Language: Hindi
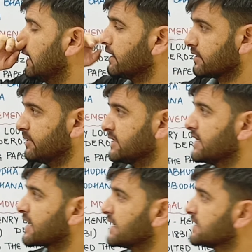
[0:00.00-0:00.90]
हक में थे
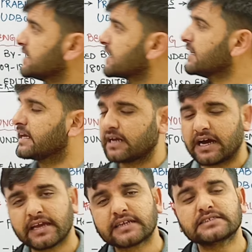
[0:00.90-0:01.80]
ये कहते थे कि नहीं
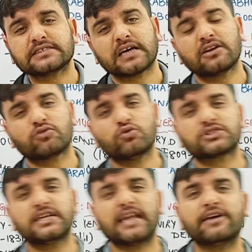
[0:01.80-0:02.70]
हर एक इंसान को
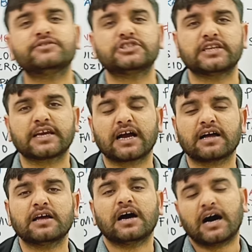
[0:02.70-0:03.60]
उसकी लाइफ जीने का
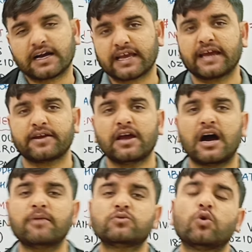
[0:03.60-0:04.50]
हक है
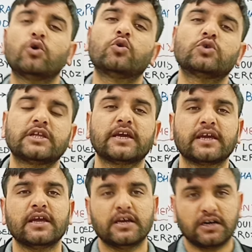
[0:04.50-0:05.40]
हम कौन होते
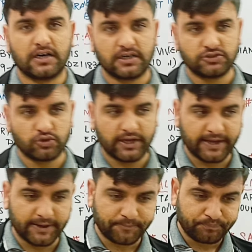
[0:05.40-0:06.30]
हैं जो
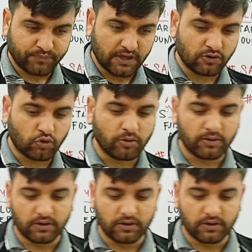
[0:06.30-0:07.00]
है इनको